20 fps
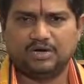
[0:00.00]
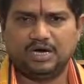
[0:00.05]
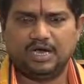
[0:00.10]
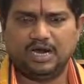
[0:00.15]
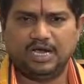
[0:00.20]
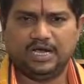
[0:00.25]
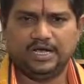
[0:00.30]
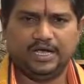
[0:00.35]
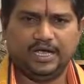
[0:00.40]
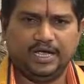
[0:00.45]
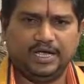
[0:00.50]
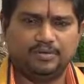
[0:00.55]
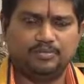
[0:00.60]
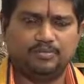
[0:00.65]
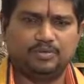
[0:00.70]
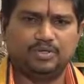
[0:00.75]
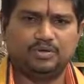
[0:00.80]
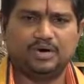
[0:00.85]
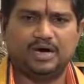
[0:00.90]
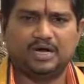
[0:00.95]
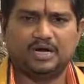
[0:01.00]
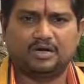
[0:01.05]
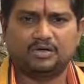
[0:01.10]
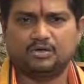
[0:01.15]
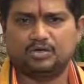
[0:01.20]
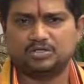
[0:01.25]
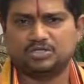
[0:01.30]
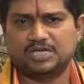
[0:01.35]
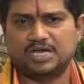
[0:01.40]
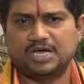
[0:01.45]
అలాగే బుధవారం
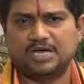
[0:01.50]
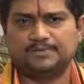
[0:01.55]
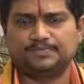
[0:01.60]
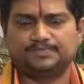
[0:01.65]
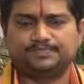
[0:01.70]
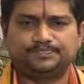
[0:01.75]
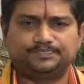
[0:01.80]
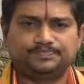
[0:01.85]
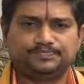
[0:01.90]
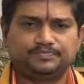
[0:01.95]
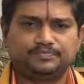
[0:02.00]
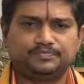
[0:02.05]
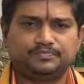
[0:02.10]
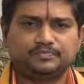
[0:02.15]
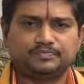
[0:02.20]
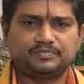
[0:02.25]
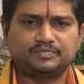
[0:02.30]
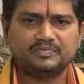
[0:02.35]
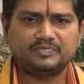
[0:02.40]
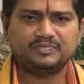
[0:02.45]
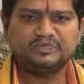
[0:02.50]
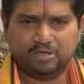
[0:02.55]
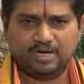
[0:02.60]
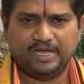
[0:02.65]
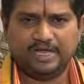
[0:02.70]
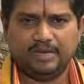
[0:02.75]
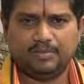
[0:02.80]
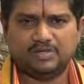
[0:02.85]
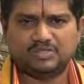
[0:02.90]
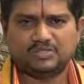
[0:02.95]
రోజున
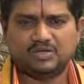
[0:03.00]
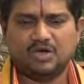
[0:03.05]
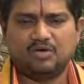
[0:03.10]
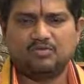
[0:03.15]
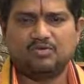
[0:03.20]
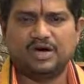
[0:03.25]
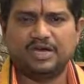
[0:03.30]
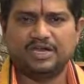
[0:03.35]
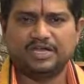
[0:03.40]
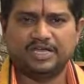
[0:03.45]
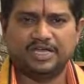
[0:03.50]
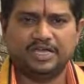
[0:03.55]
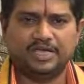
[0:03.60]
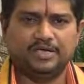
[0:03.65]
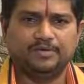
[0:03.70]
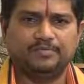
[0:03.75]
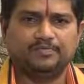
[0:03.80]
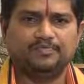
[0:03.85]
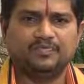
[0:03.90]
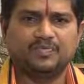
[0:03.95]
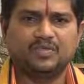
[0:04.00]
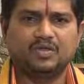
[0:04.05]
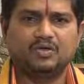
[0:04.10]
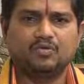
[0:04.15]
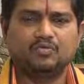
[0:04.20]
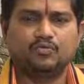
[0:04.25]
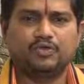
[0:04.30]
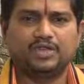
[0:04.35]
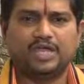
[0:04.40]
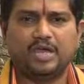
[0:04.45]
అయ్యప్ప స్వామి వారికి
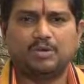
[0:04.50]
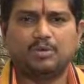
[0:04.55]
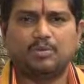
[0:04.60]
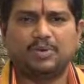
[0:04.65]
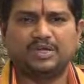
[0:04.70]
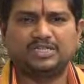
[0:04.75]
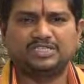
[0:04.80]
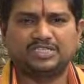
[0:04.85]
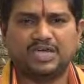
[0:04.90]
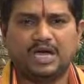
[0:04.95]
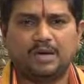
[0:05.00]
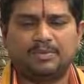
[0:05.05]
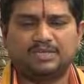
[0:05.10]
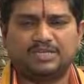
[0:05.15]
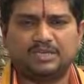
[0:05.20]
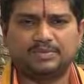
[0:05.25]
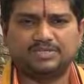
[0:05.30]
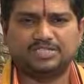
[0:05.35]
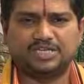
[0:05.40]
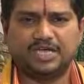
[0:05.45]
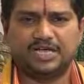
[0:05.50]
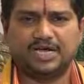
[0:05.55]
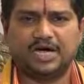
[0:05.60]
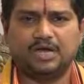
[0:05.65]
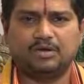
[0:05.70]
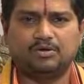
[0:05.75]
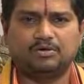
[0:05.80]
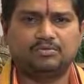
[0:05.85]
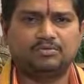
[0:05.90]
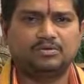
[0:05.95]
ఉదయం పంచామృత
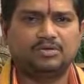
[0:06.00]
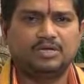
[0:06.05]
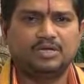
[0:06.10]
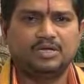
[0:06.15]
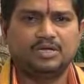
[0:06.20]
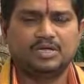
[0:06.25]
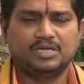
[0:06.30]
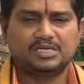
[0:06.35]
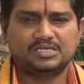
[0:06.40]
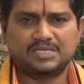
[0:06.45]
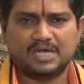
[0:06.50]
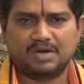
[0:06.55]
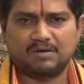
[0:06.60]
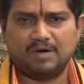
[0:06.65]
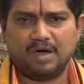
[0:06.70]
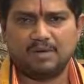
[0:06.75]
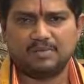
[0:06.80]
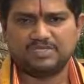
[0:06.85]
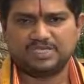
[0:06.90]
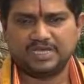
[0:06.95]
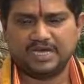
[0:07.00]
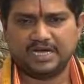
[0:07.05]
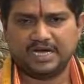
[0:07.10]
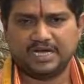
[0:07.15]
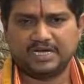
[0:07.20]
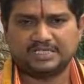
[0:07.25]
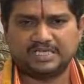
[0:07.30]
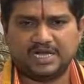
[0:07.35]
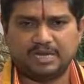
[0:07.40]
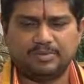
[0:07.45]
అభిషేకాలు
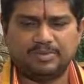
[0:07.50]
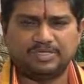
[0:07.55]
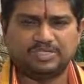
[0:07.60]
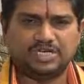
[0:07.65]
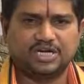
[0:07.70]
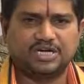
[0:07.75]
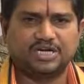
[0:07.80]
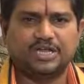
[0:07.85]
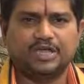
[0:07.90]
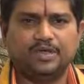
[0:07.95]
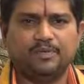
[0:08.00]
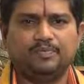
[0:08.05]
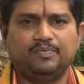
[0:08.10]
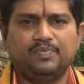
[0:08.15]
సర్వాభిషేకాలు జరిపించండి